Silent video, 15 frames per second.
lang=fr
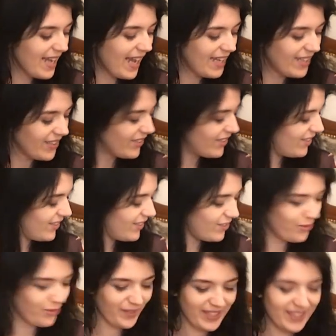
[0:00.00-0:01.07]
Alors,
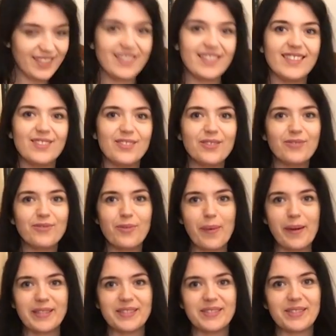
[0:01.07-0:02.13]
je vais essayer de vous
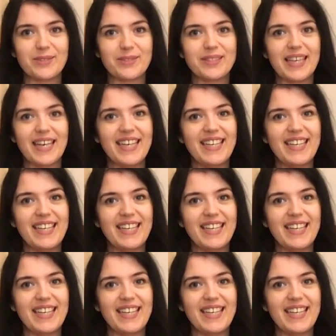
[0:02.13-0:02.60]
présenter tout ça.